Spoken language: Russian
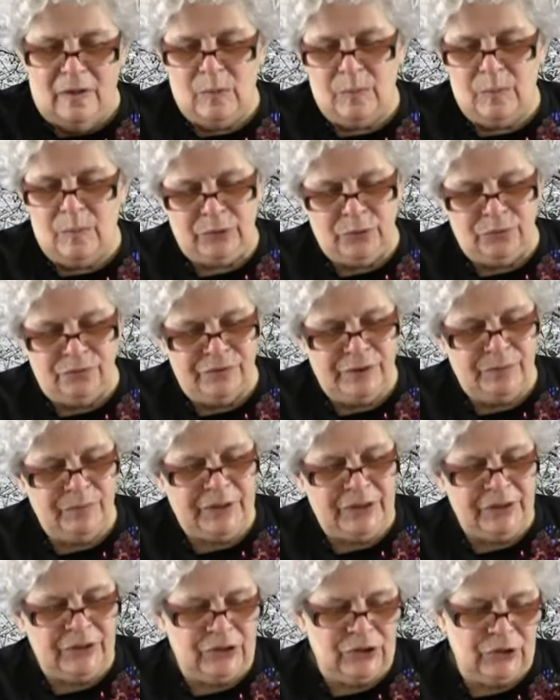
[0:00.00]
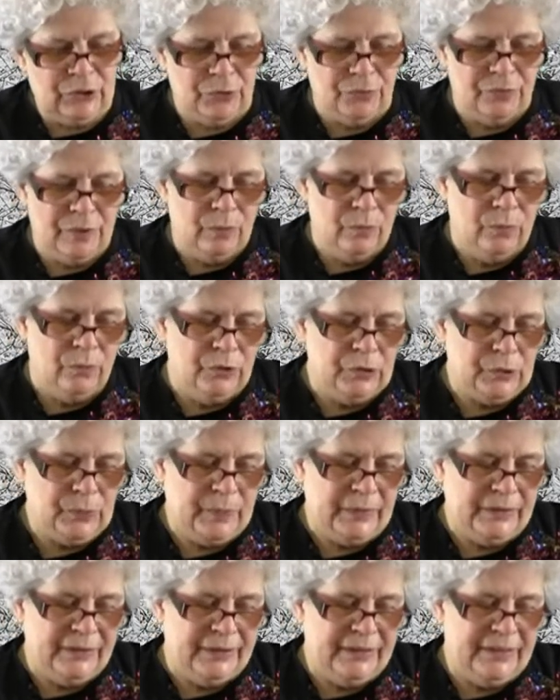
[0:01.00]
потом выберите, что вам больше
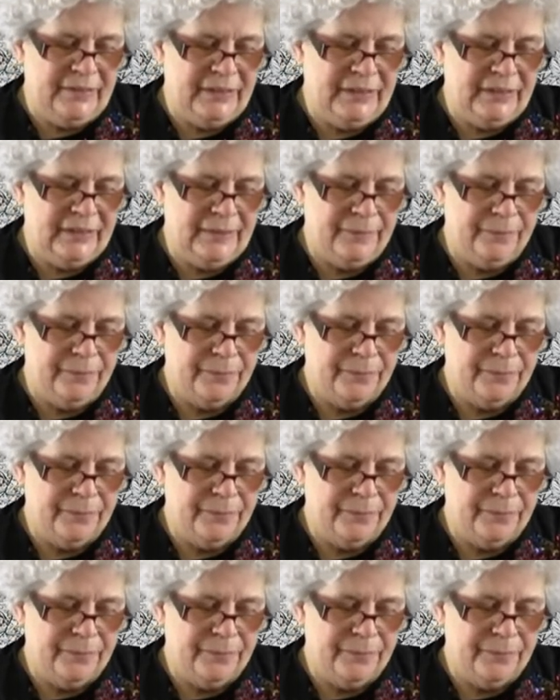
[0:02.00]
понравится.